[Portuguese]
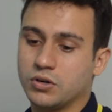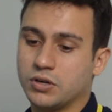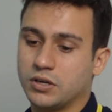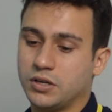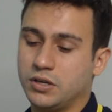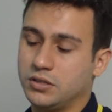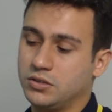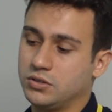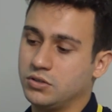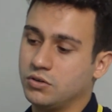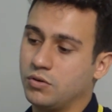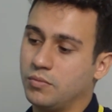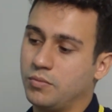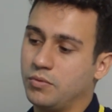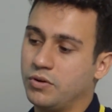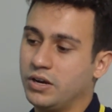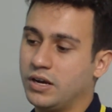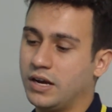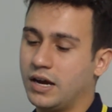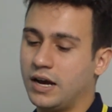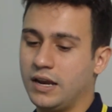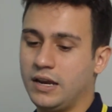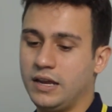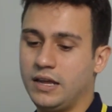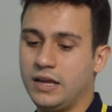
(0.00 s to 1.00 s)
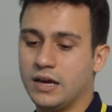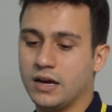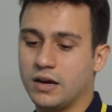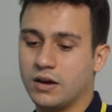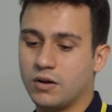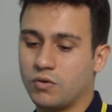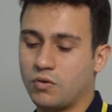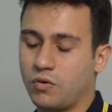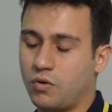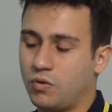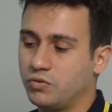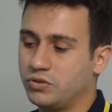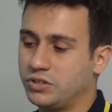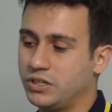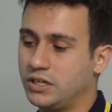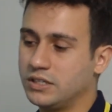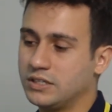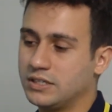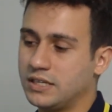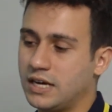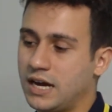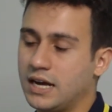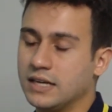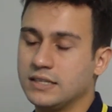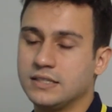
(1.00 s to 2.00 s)
que se comunicaria com o
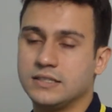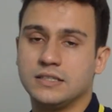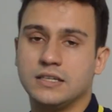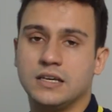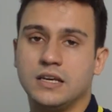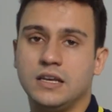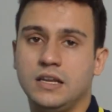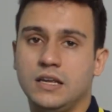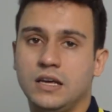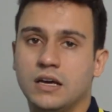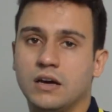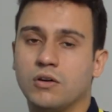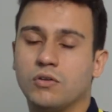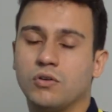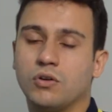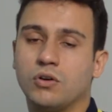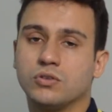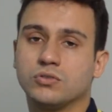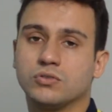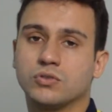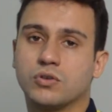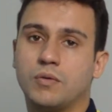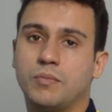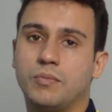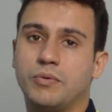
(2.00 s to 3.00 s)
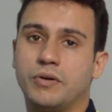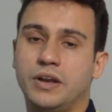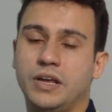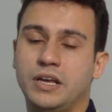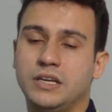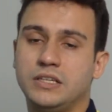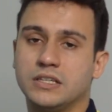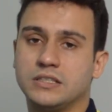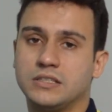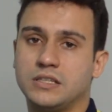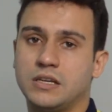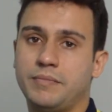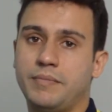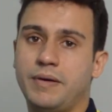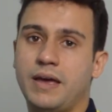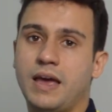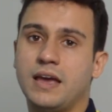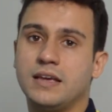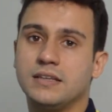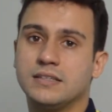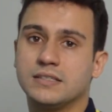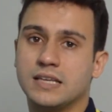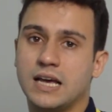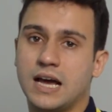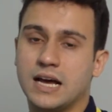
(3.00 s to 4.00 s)
GERSAT seria o nosso componente
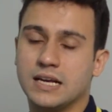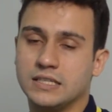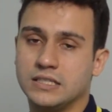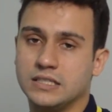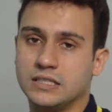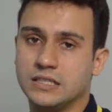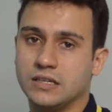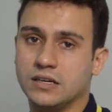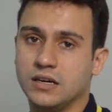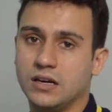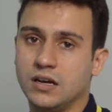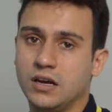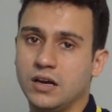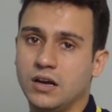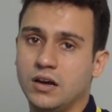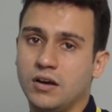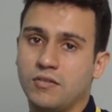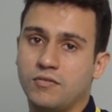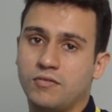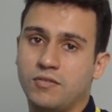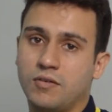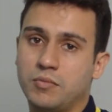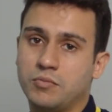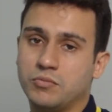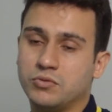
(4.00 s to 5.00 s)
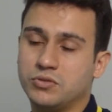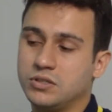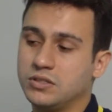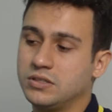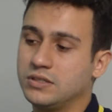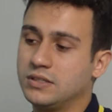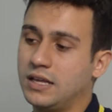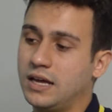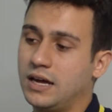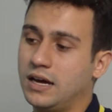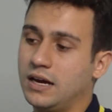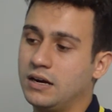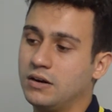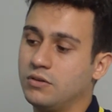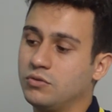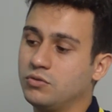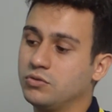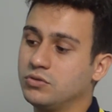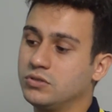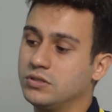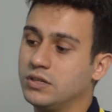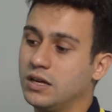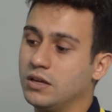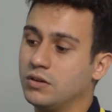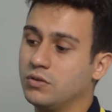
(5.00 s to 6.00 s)
ACBR SAT. Vamos estar
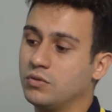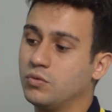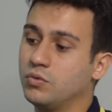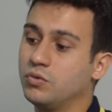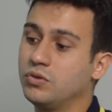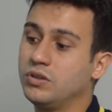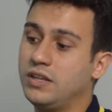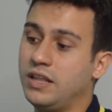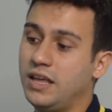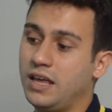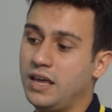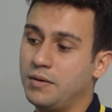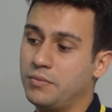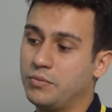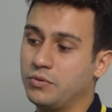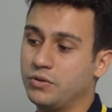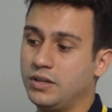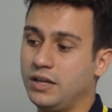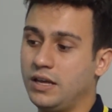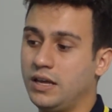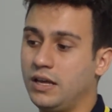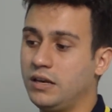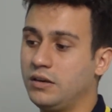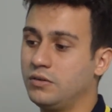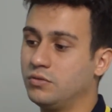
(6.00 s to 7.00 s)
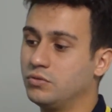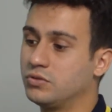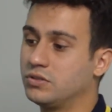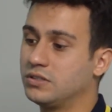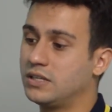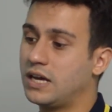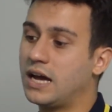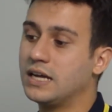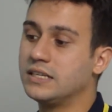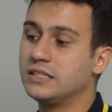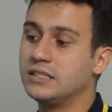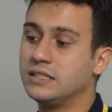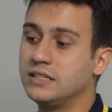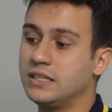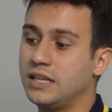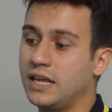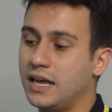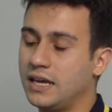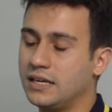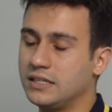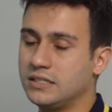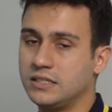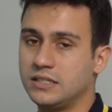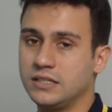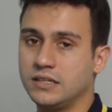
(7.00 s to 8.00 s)
usando o demo dele, o SAT
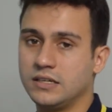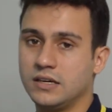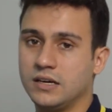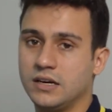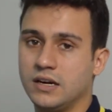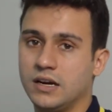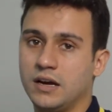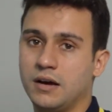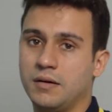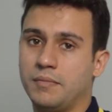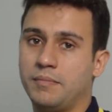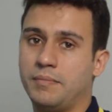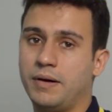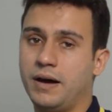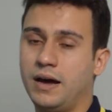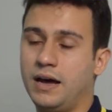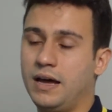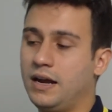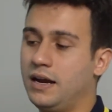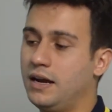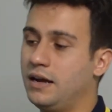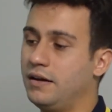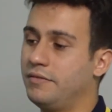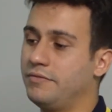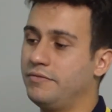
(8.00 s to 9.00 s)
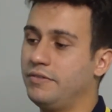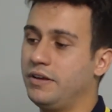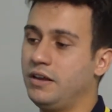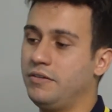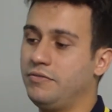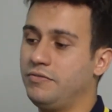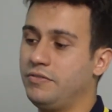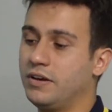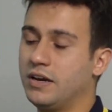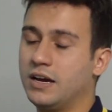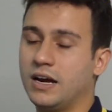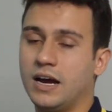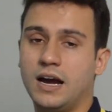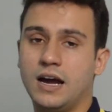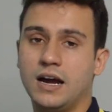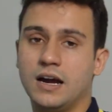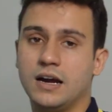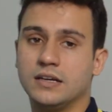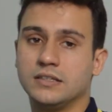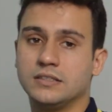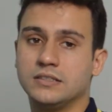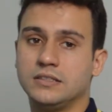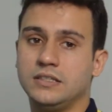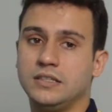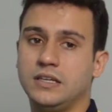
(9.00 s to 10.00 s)
teste, para
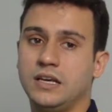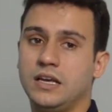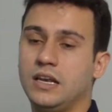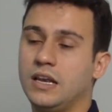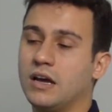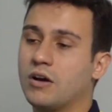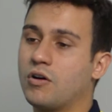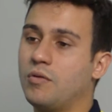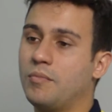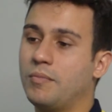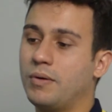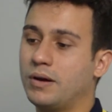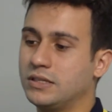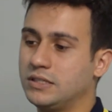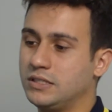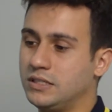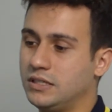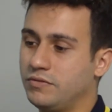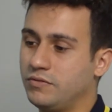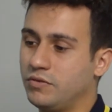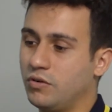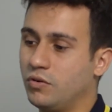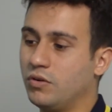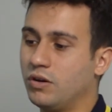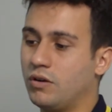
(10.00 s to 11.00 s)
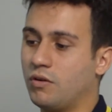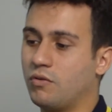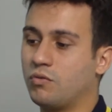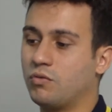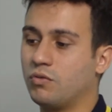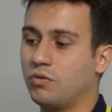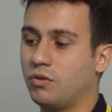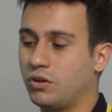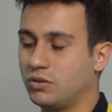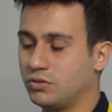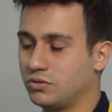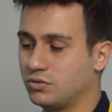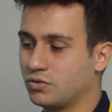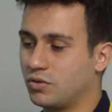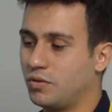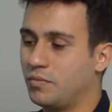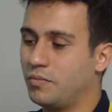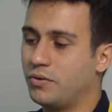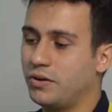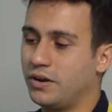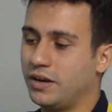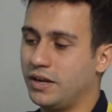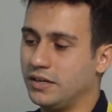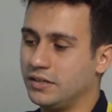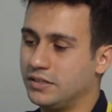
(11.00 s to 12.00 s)
verificar se ele é compatível ou não com nossos
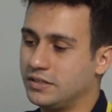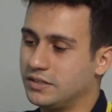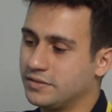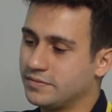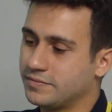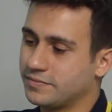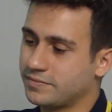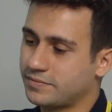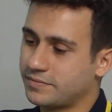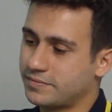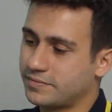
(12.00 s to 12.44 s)
componentes.